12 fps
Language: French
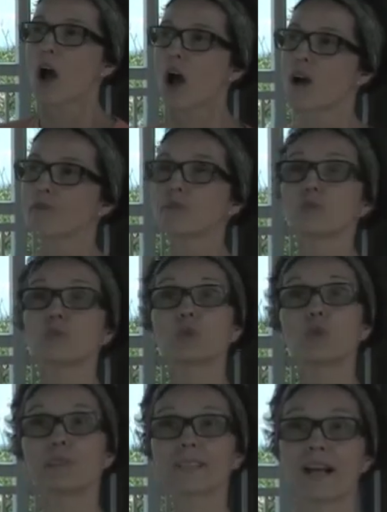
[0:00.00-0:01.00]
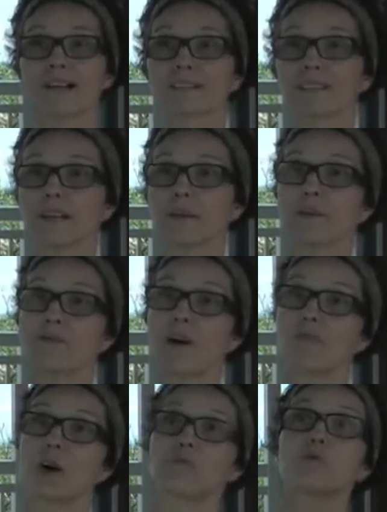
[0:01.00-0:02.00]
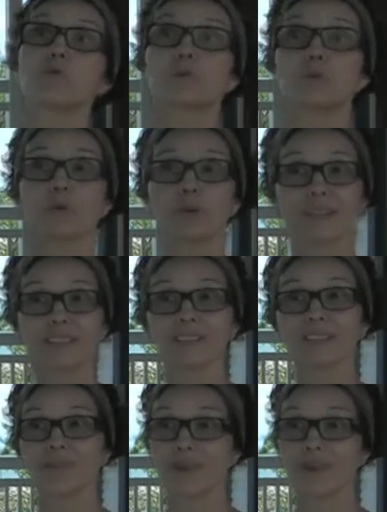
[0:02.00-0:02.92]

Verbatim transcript: En vue du 200e, il va y avoir beaucoup de touristes.